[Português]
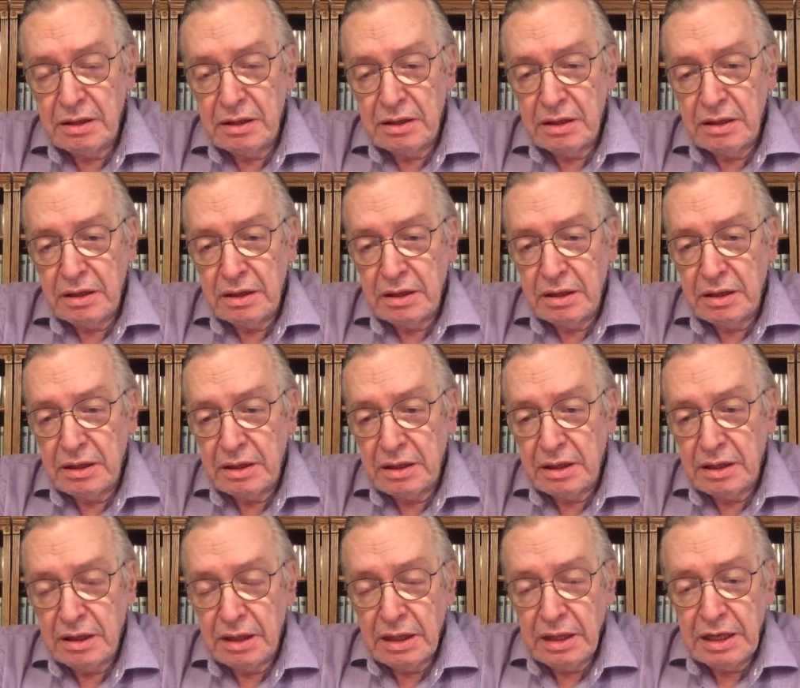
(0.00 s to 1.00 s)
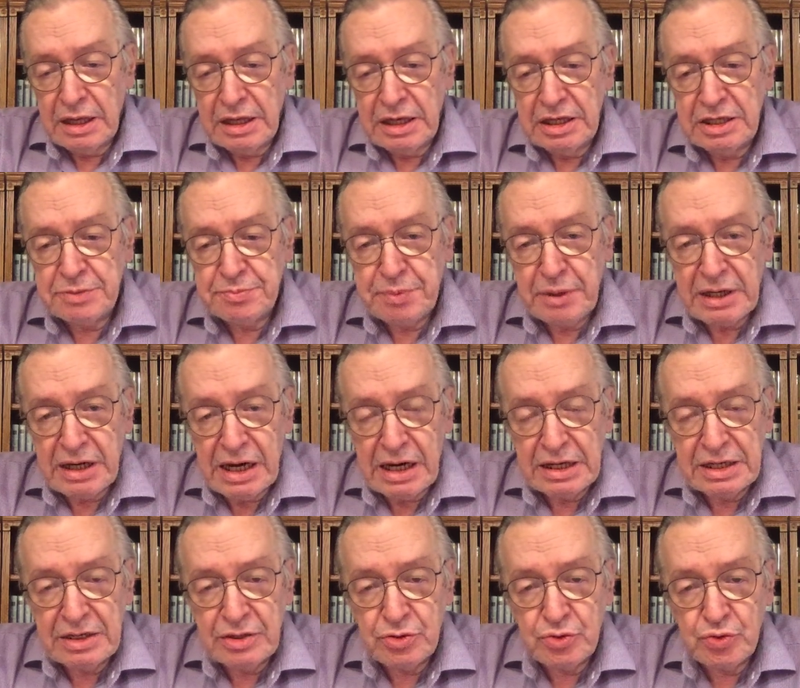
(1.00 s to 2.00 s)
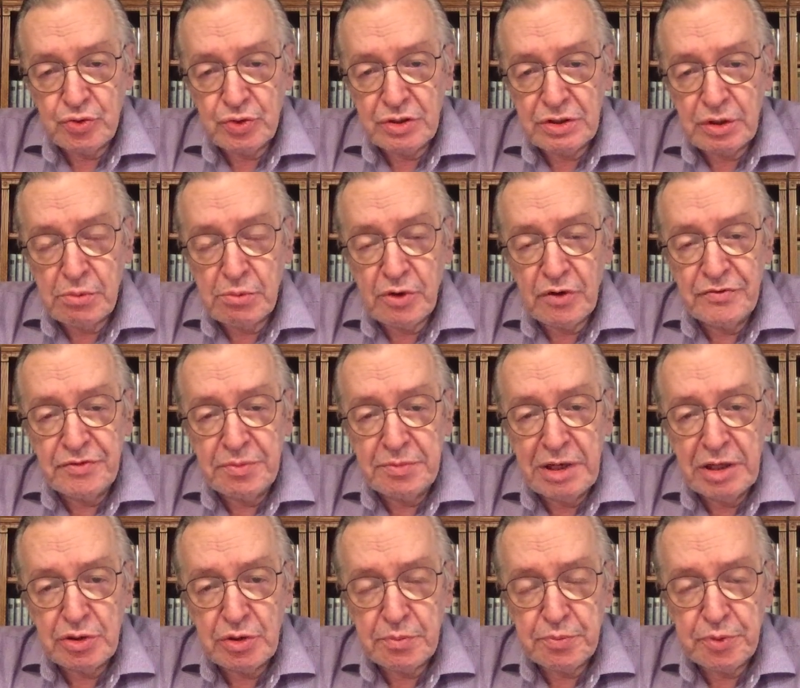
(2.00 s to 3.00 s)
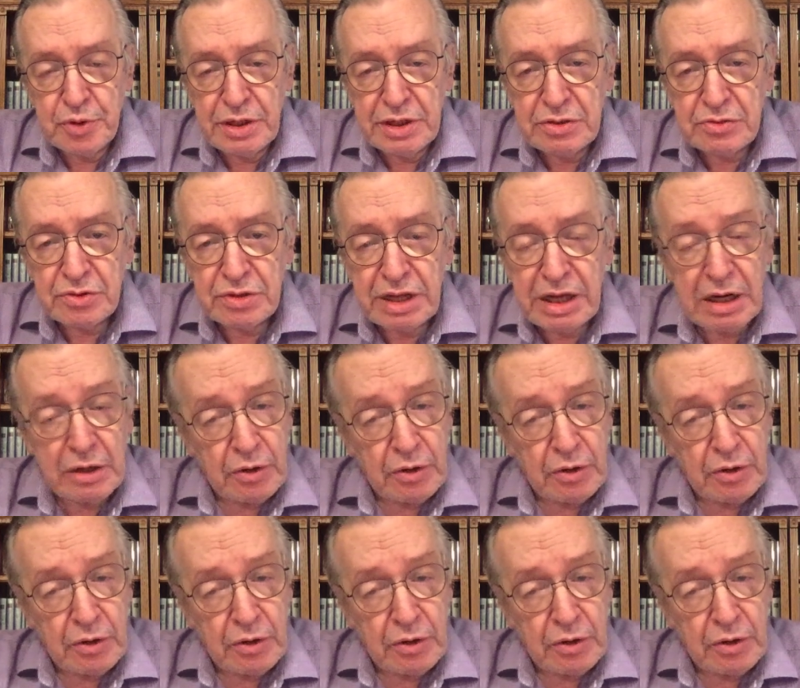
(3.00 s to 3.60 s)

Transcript: é, esperar que surja um movimento político daí.